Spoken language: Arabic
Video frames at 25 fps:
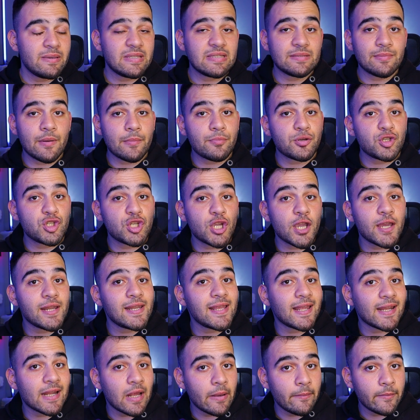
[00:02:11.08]
بسبب الشيء
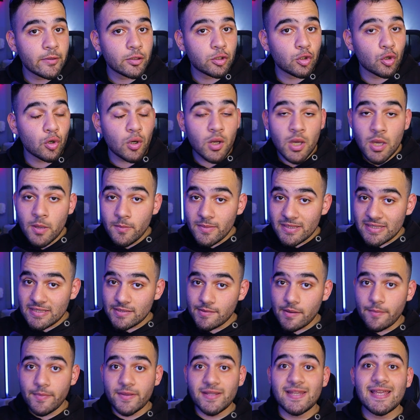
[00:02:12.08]
اللي انا عملته
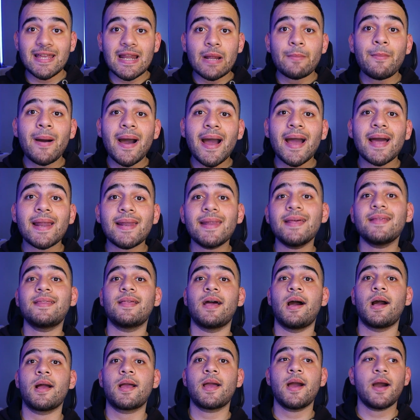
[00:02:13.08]
بسبب اني انا ما
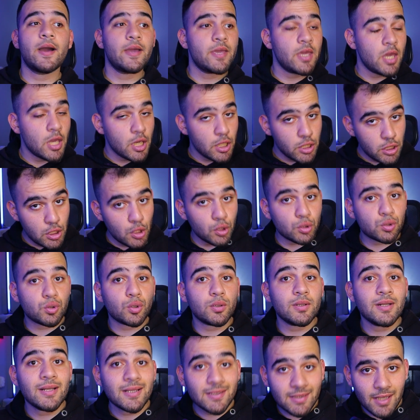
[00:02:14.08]
خليت هاكاي
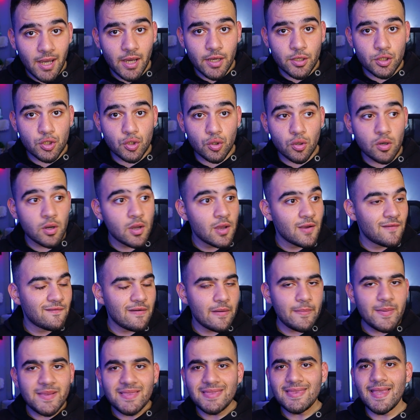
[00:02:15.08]
يقتل تايجو
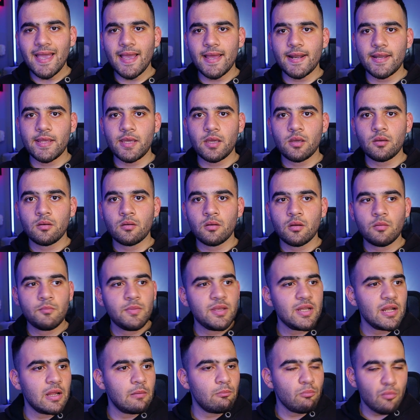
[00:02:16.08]
فبالتالي
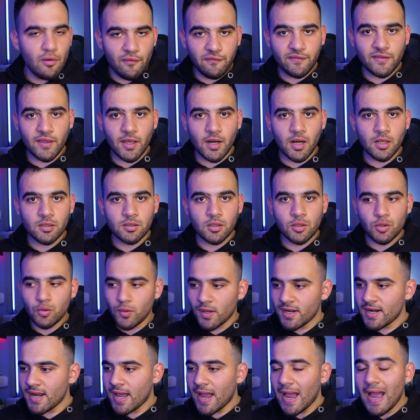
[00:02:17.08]
من المفترض
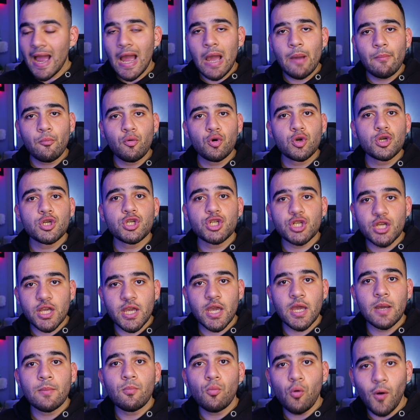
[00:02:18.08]
انه انا اعمل
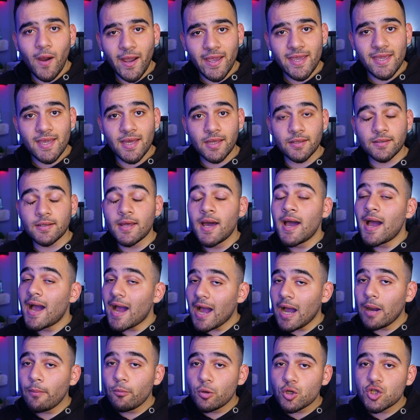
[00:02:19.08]
شيء معين
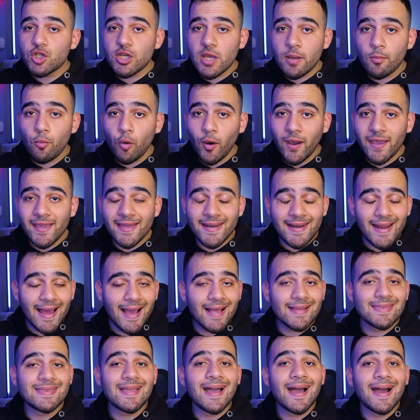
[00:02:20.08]
اعمل شيء معين
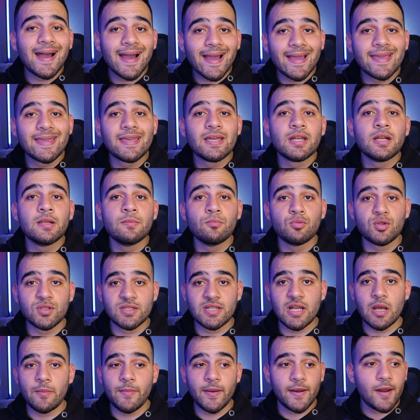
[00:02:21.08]
لحتى اغير
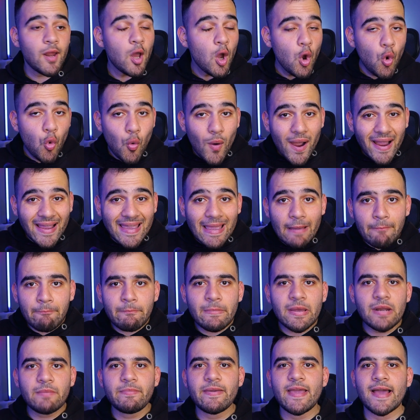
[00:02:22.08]
المستقبل
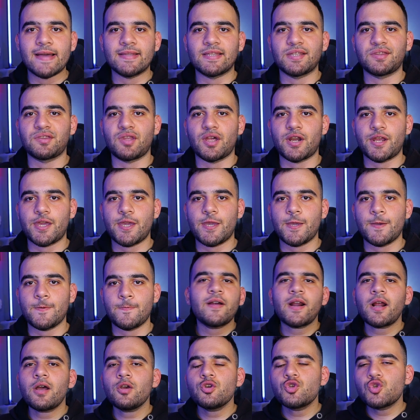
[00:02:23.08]
واكمل بهذا الطريق
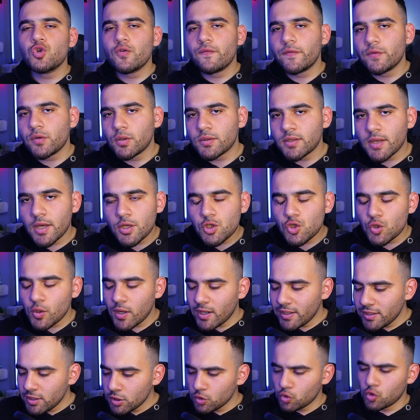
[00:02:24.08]
فرح نشوف انه تايجو
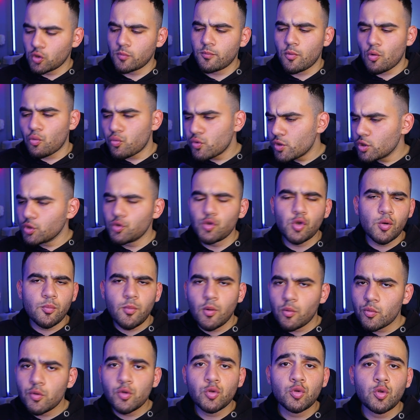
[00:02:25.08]
رح يضربه
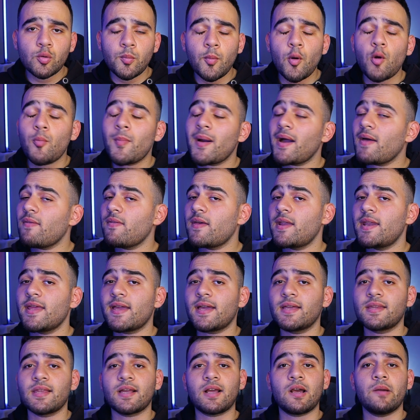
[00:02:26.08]
ويضربه ويضربه ومع
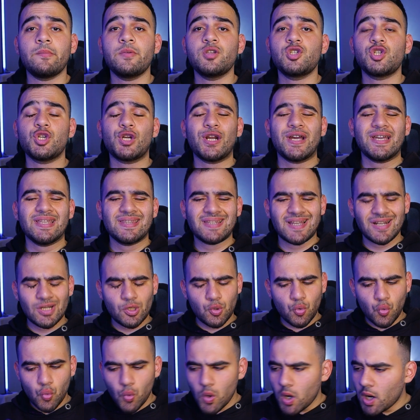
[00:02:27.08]
ذلك تاكاميتشي رح
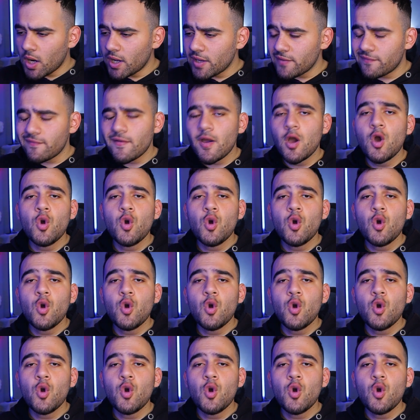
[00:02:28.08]
يضل واقف